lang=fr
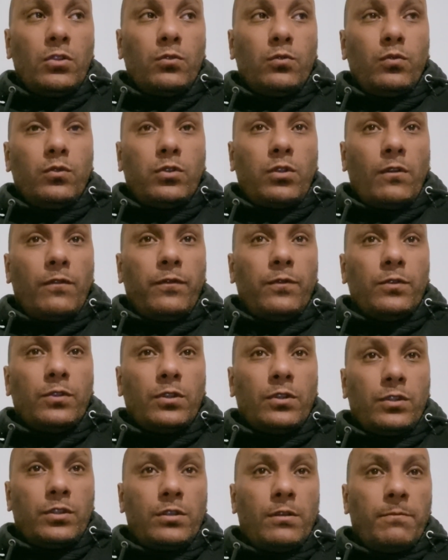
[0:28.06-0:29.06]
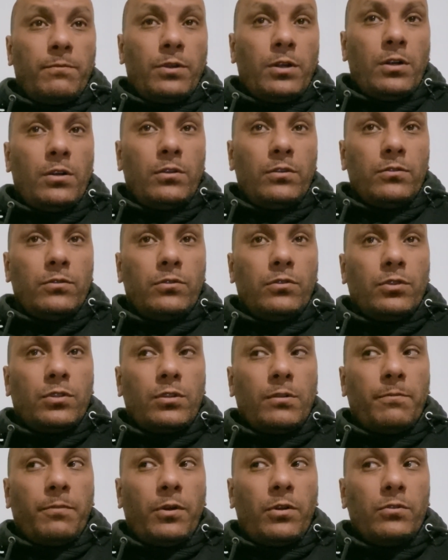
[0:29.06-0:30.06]
tout en faisant semblant de
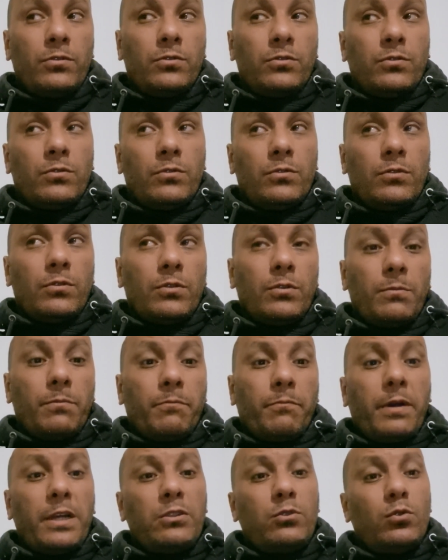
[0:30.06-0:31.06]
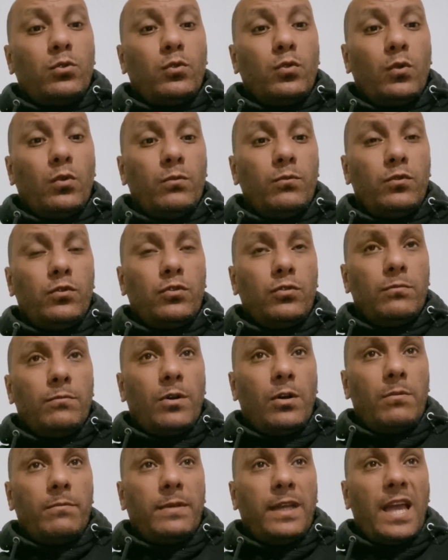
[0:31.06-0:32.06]
s'en prendre pas du tout aux
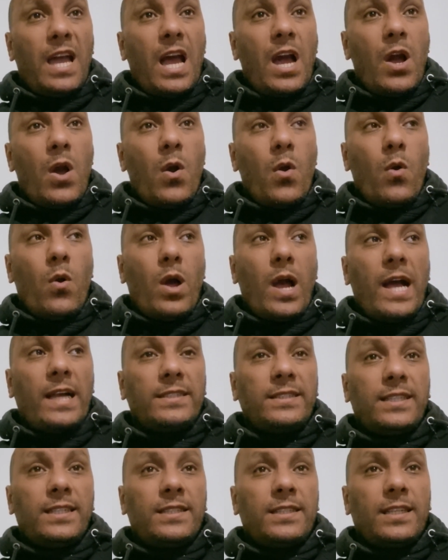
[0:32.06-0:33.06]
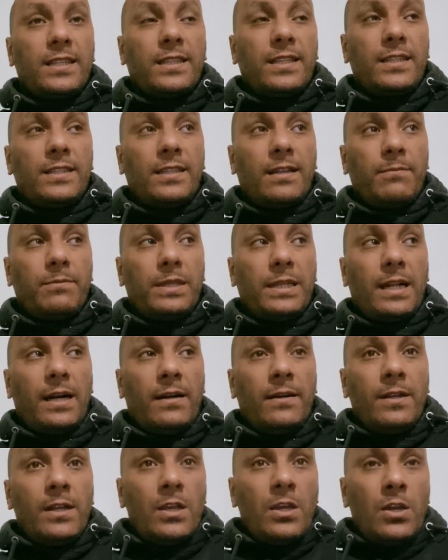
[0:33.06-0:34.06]
musulmans, mais à ces certains
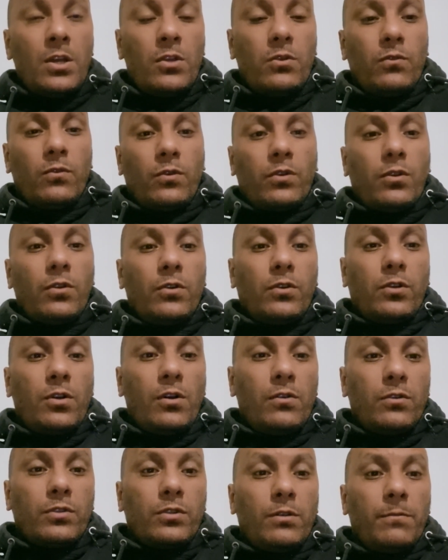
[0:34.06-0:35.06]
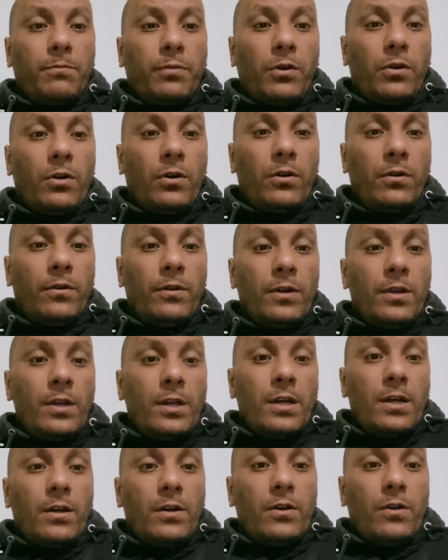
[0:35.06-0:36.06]
habits-là. Donc euh, quand on s'en prend
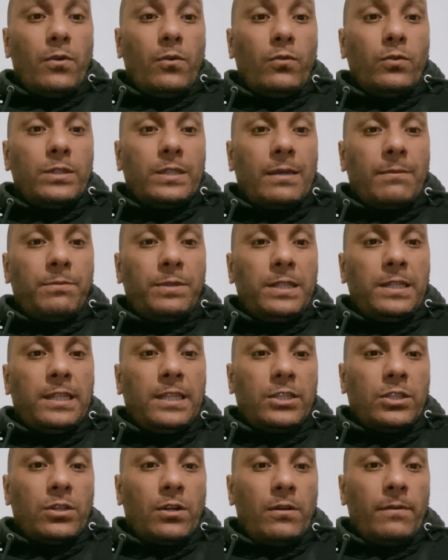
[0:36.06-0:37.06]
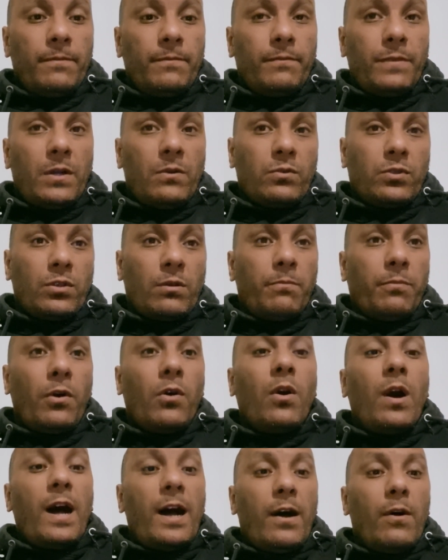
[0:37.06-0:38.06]
euh, aux habits des gens, ben, on s'en
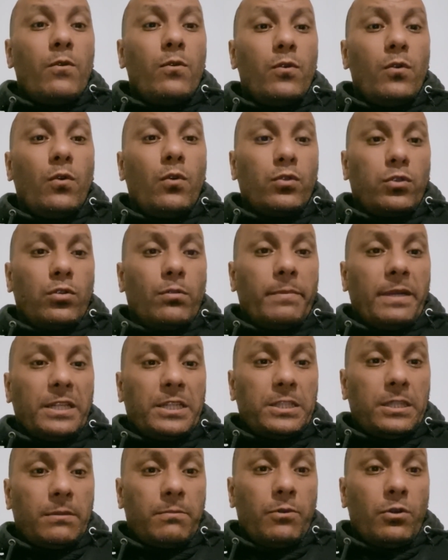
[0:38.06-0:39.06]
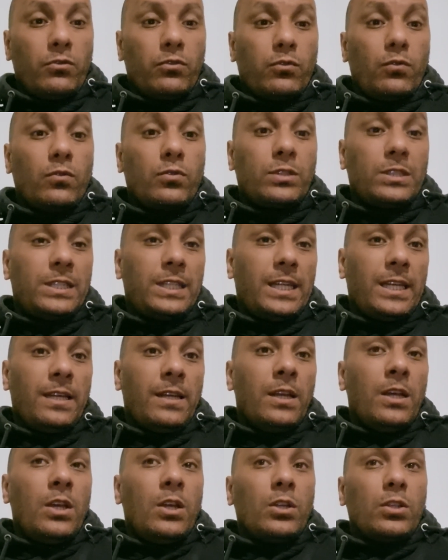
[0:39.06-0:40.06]
prend à eux automatiquement. Donc c'est
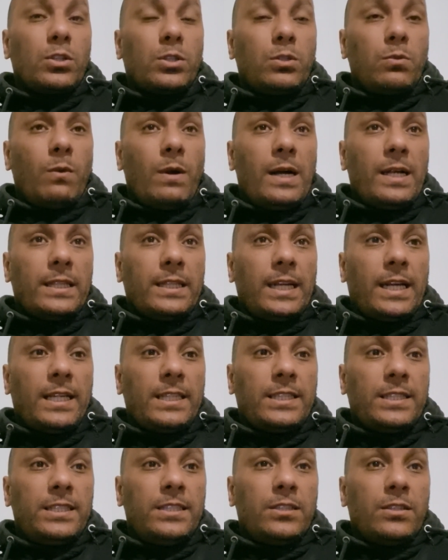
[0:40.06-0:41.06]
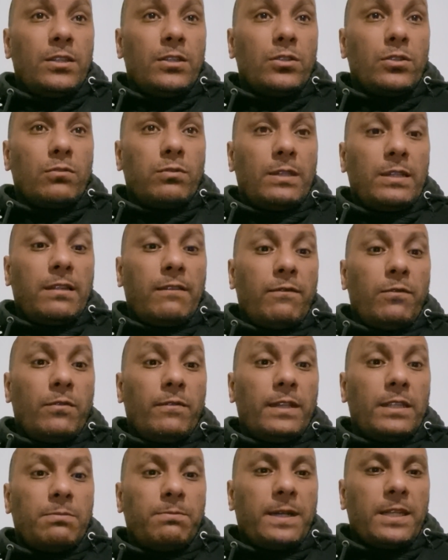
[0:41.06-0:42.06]
soit des racistes, soit des
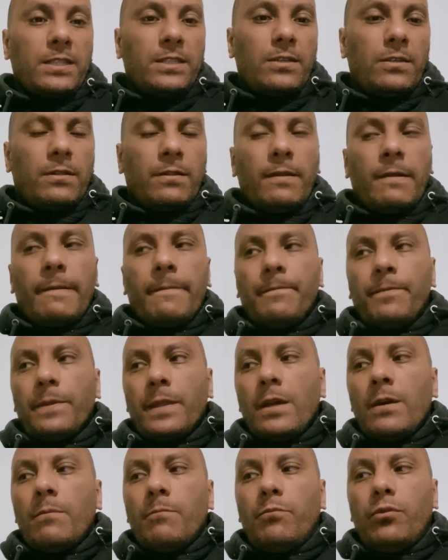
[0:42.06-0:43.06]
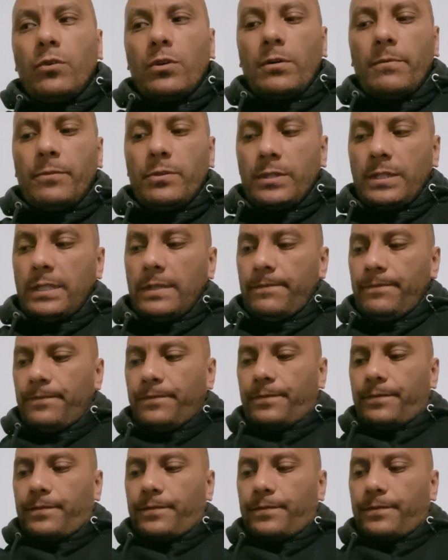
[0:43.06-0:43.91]
mauvaises personnes. Pour commencer,